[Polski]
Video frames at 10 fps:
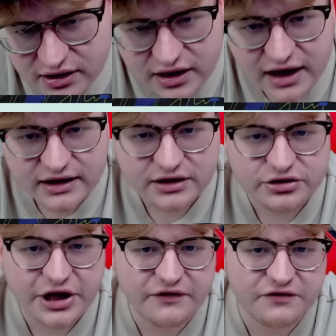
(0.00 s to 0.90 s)
Ale no
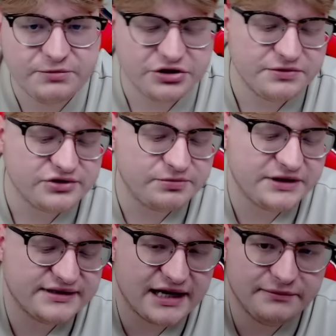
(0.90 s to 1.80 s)
nie wiem, wpiszmy sobie
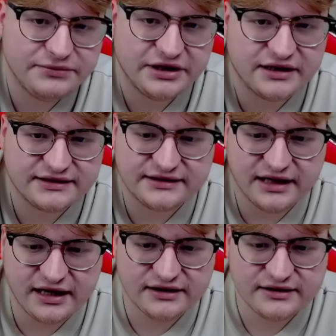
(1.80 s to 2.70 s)
Zambię na
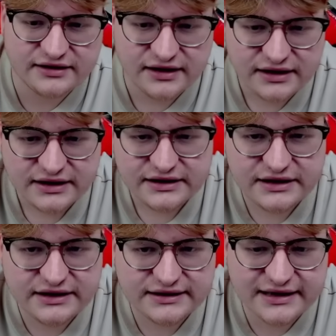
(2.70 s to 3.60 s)
start.
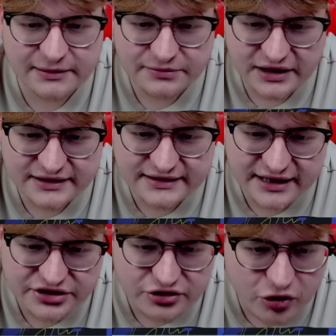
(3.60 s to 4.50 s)
I Zambia jest
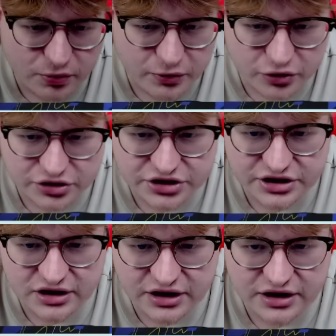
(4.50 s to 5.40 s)
też obok,
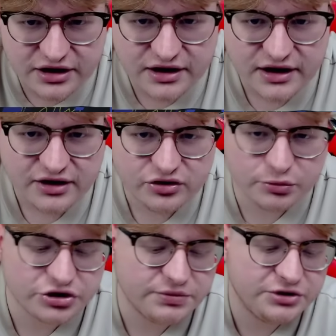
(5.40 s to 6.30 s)
czyli no
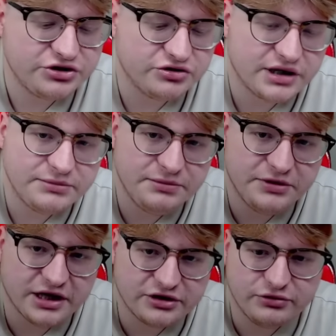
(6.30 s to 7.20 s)
może być to
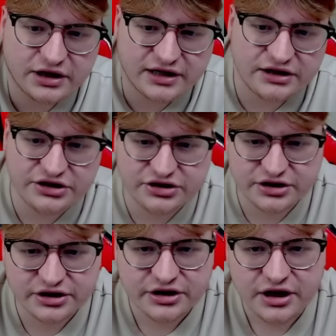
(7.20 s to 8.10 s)
Namibia, która graniczy.